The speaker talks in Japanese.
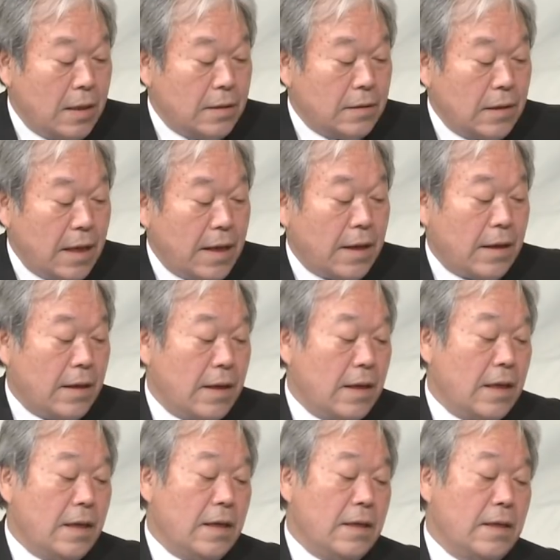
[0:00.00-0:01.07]
で
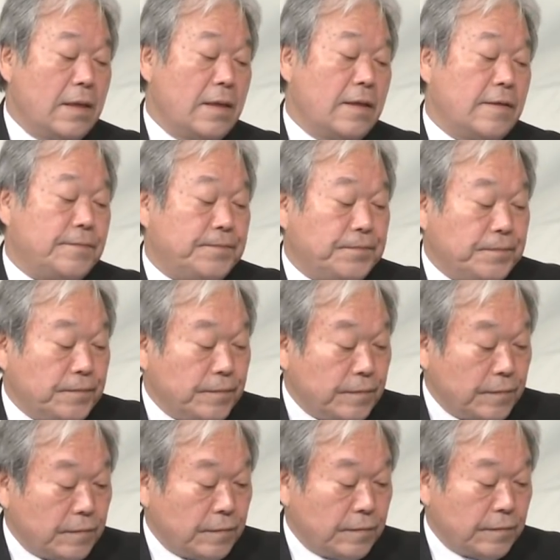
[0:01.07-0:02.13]

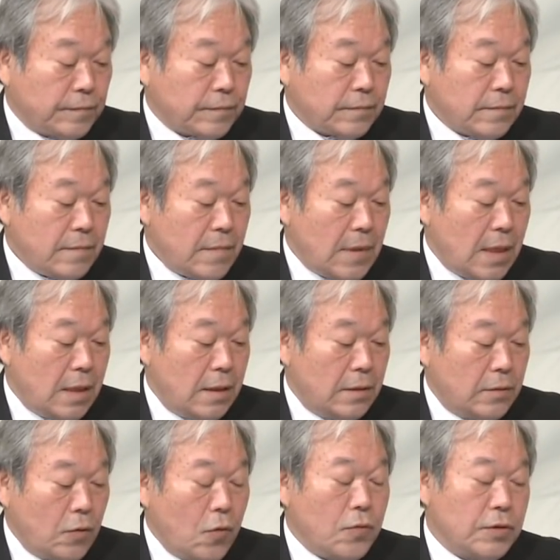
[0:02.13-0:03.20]

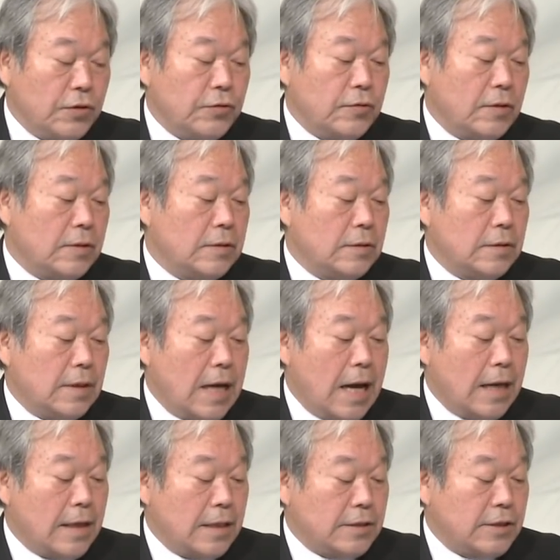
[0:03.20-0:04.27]
えー、という
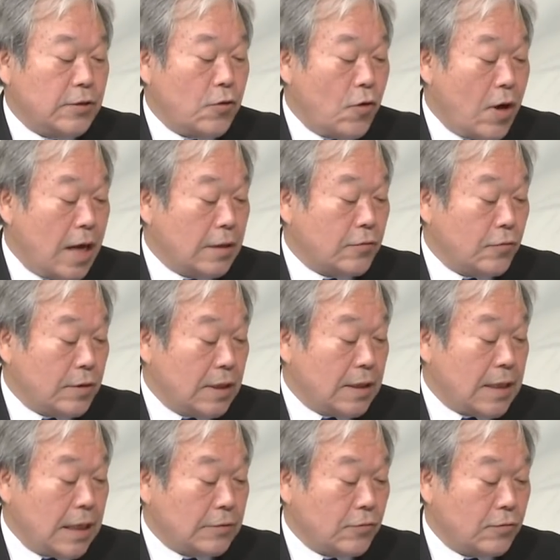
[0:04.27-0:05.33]
話の後に
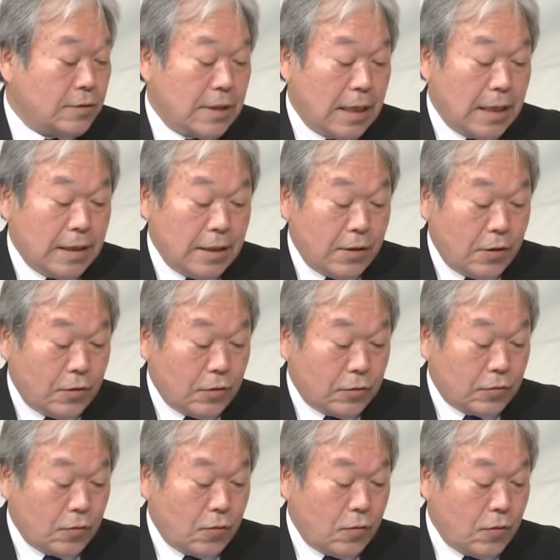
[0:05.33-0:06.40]
家族からいろいろ
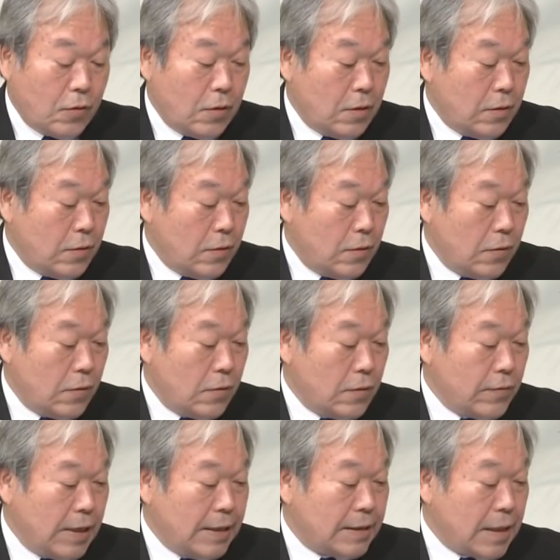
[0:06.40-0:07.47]
と
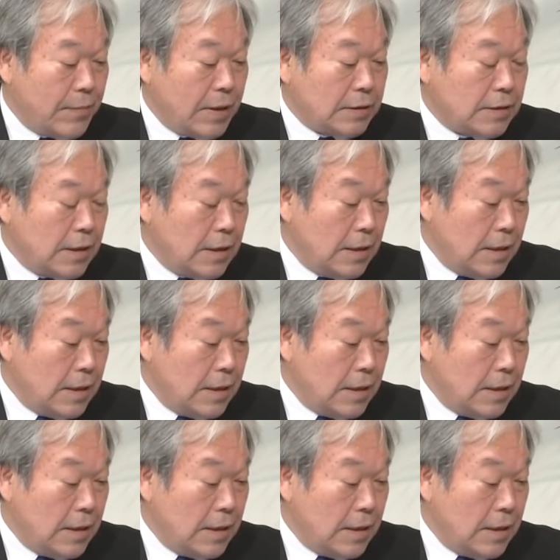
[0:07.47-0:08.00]
言われています。